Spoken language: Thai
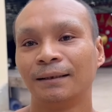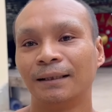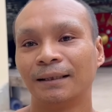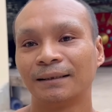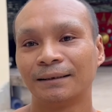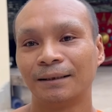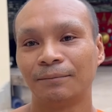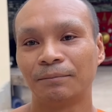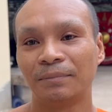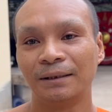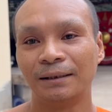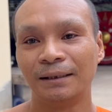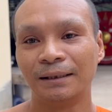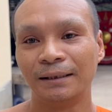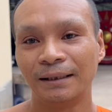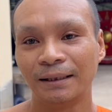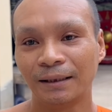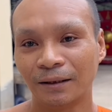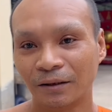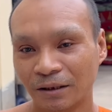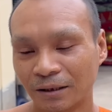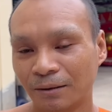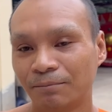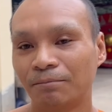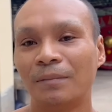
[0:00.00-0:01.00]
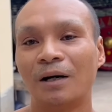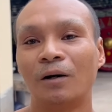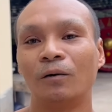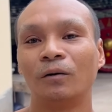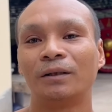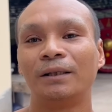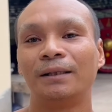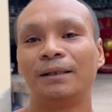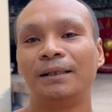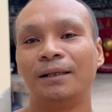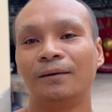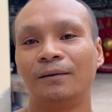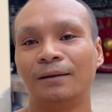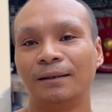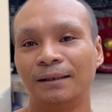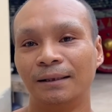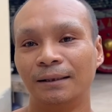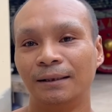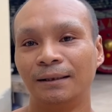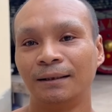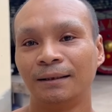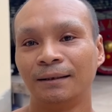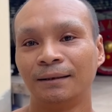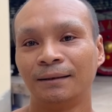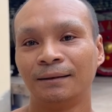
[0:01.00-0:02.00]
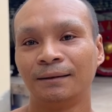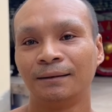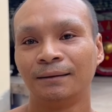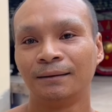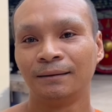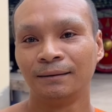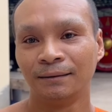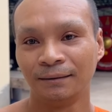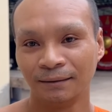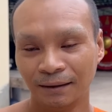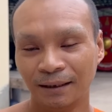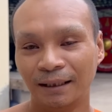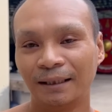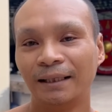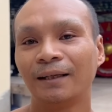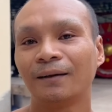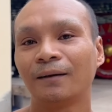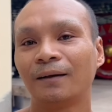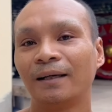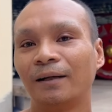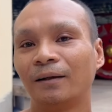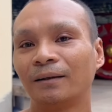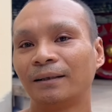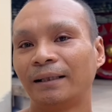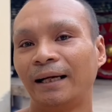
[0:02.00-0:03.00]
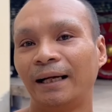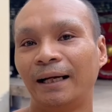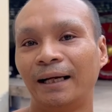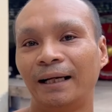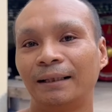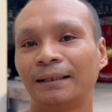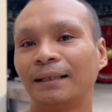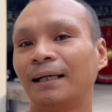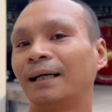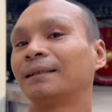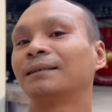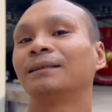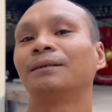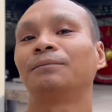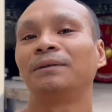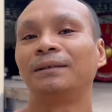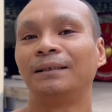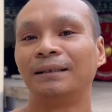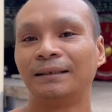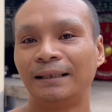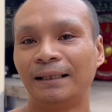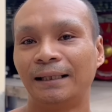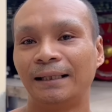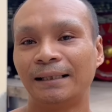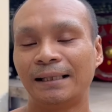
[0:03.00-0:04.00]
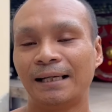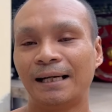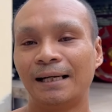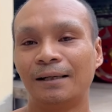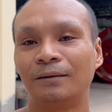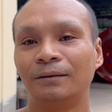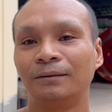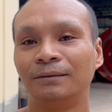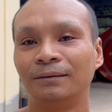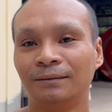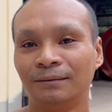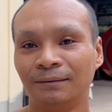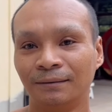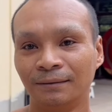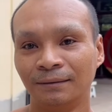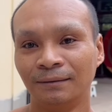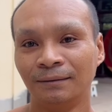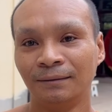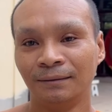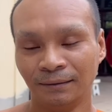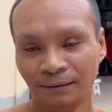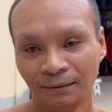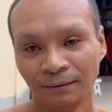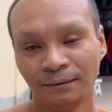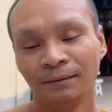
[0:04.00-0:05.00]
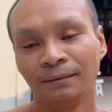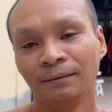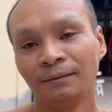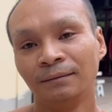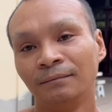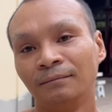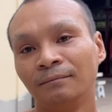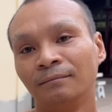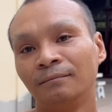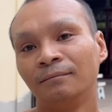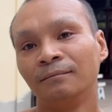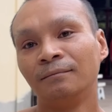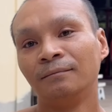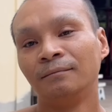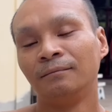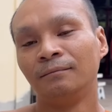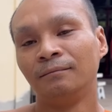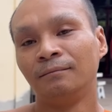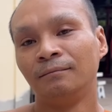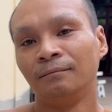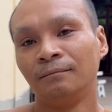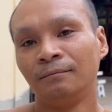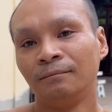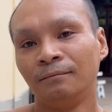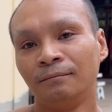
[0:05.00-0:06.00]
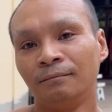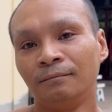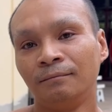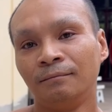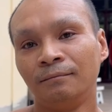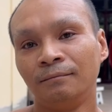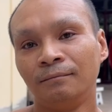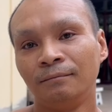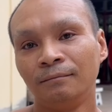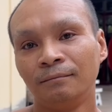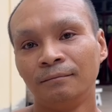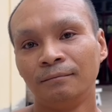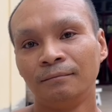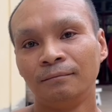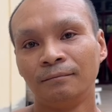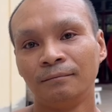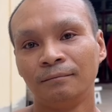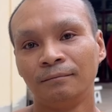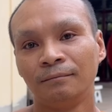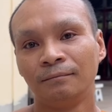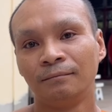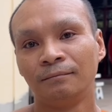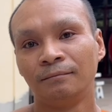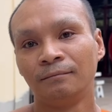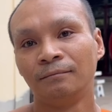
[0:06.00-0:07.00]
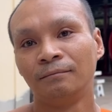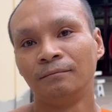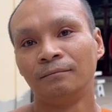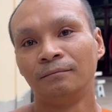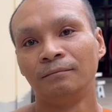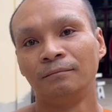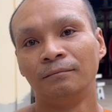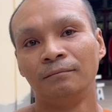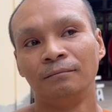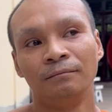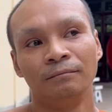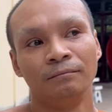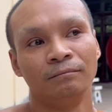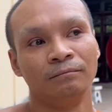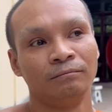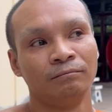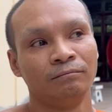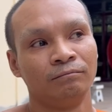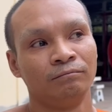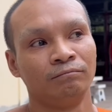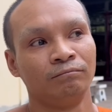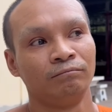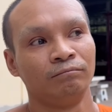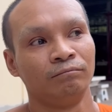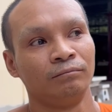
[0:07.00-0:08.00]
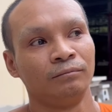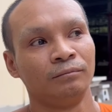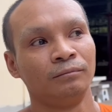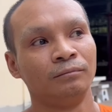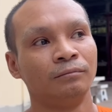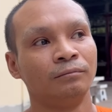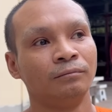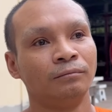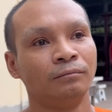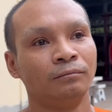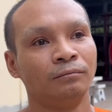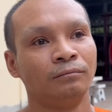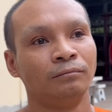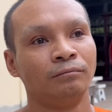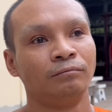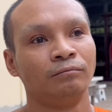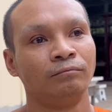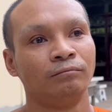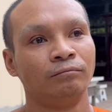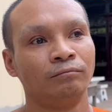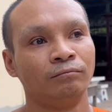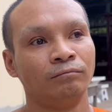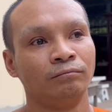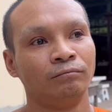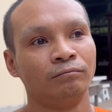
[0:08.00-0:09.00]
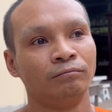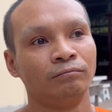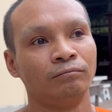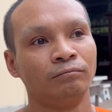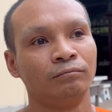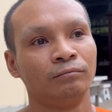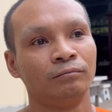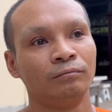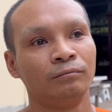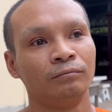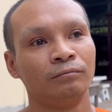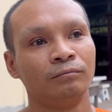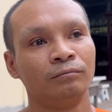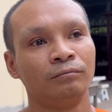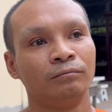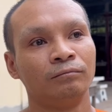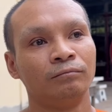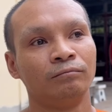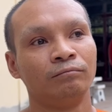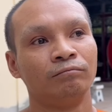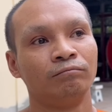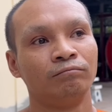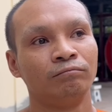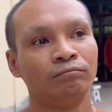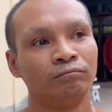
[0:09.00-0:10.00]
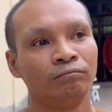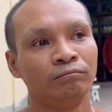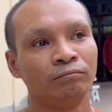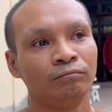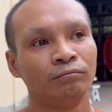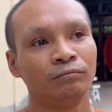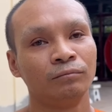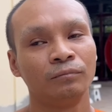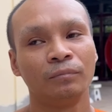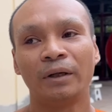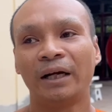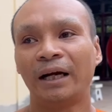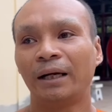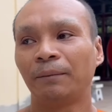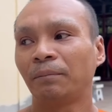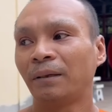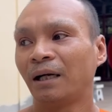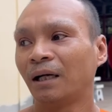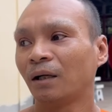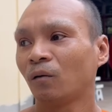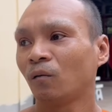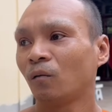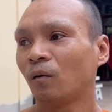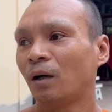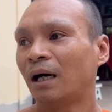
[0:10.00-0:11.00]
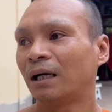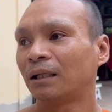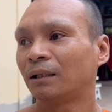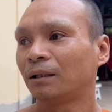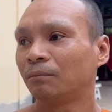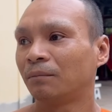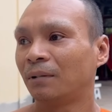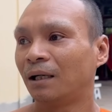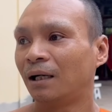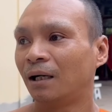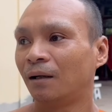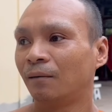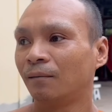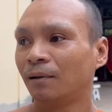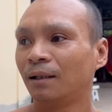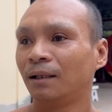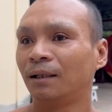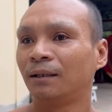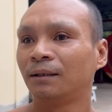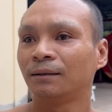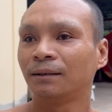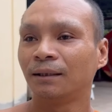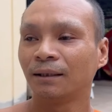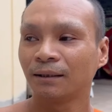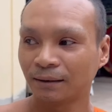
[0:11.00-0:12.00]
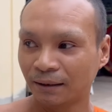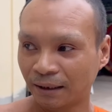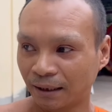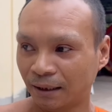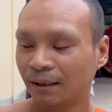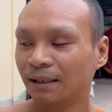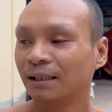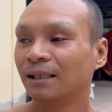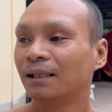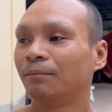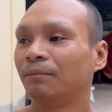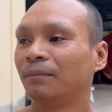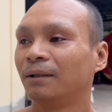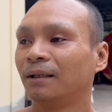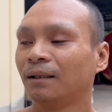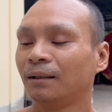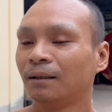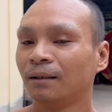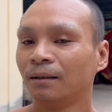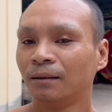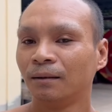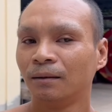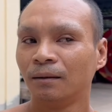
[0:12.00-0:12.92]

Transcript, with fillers: ทางสับปะเลอนี่เขาจะเหมาทีเดียวเลยอันนี้ก็แล้วแต่ทางสับปะเลอแต่ละเจ้าแล้วหลวงพ่อมองว่าเป็นค่าใช้จ่ายที่สูงไหมคะ8,000 กว่าเนี่ยตามที่ในคลิป8,000 กว่าตามมาว่าตั้งแต่เริ่มนะ